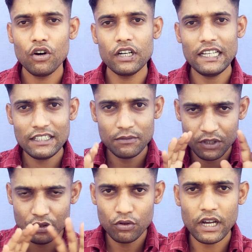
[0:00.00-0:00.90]
और इस
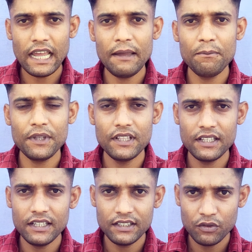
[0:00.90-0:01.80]
वीडियो का एम
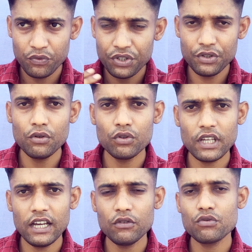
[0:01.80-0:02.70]
जो वीडियो
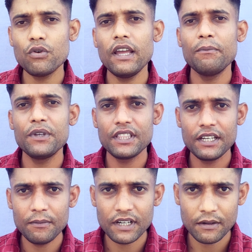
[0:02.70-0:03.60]
होता है उसको एम
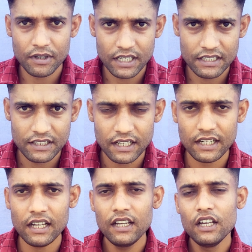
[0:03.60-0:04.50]
में कन्वर्ट कैसे
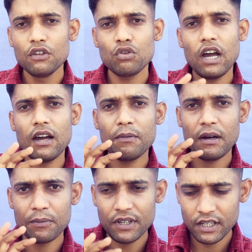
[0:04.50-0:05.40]
करना है तो आप
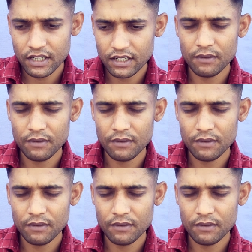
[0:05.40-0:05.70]
अपने